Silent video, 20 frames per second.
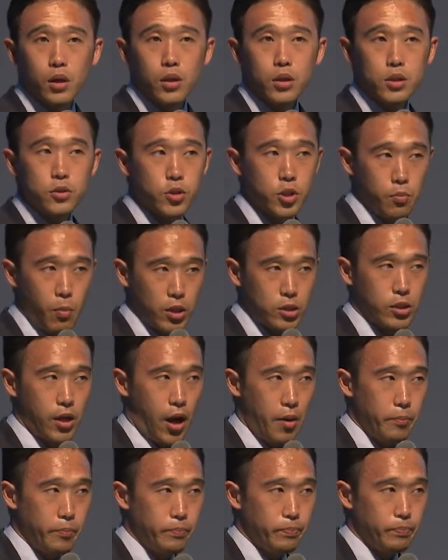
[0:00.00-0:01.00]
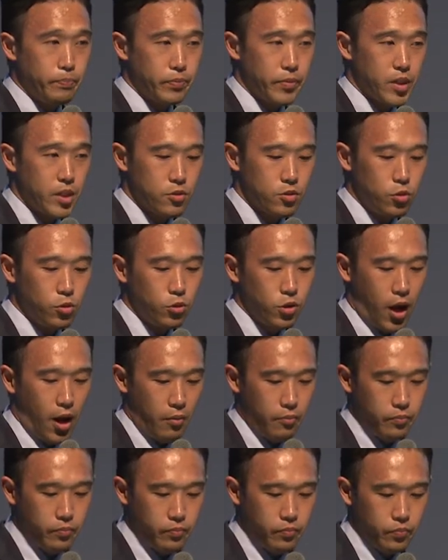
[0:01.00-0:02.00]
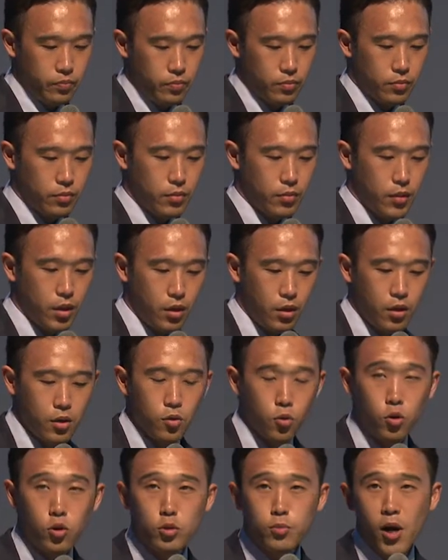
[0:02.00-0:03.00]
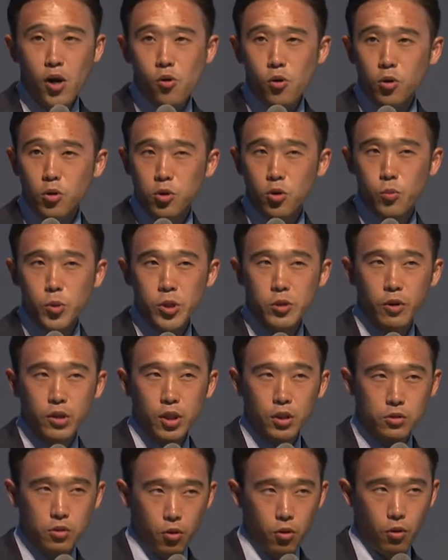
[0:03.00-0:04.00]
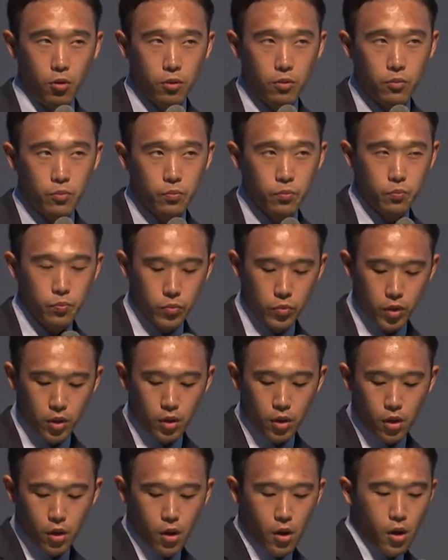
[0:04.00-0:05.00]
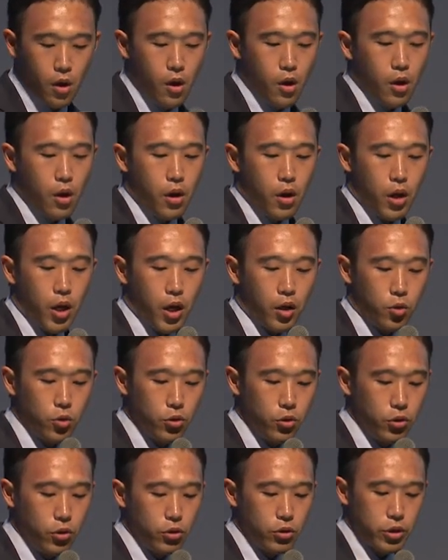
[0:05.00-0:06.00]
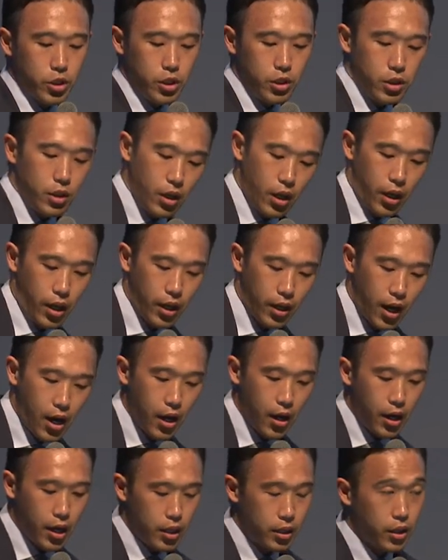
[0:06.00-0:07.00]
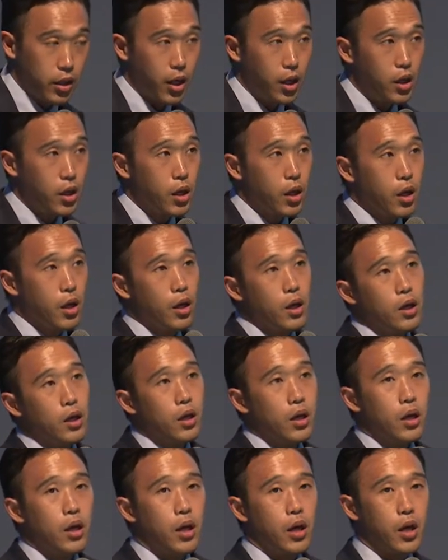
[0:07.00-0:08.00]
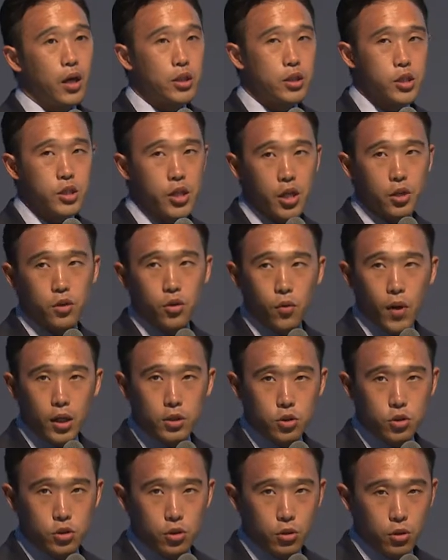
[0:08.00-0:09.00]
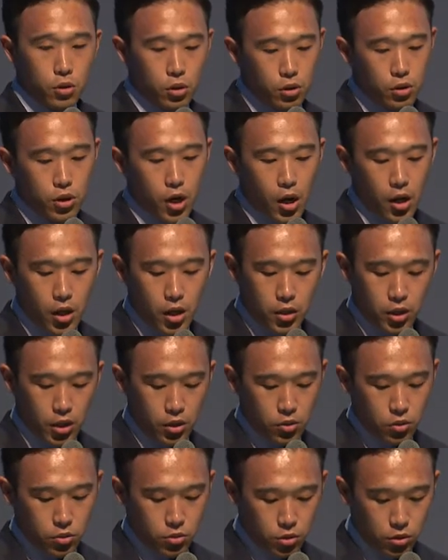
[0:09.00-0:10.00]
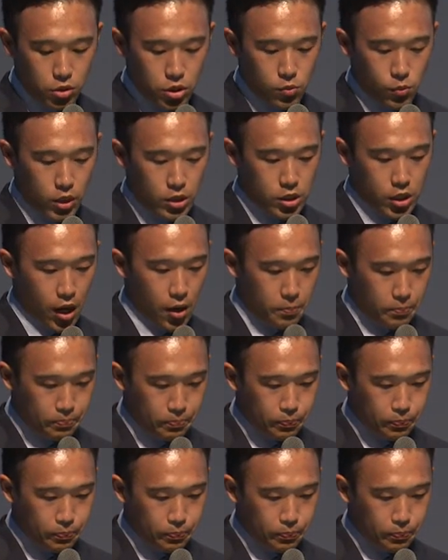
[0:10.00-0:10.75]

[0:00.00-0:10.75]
気づきましたそうだ黒板を子供に渡そうこのように考えて次年度は授業を考えていこうとしました